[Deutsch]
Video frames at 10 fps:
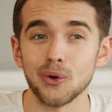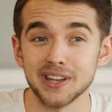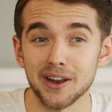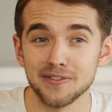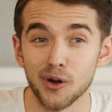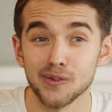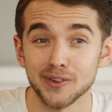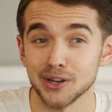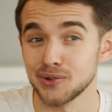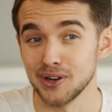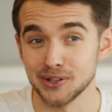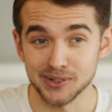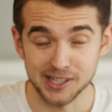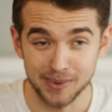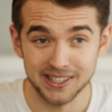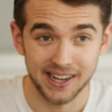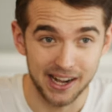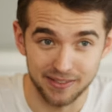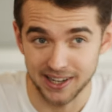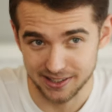und dann wollen wir natürlich unser
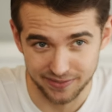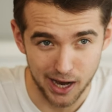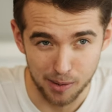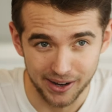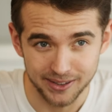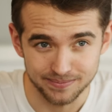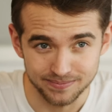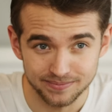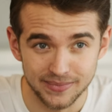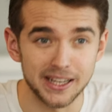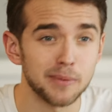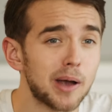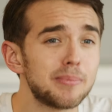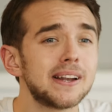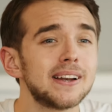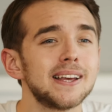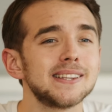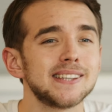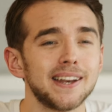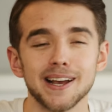Material weiterverarbeiten. In dem Kapitel geht
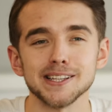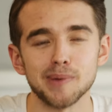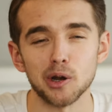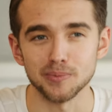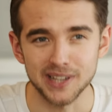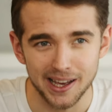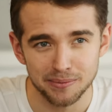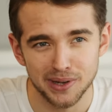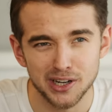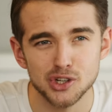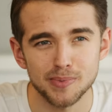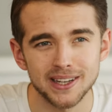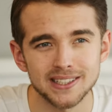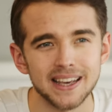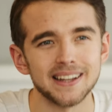es dann erstmal um Datenmanagement,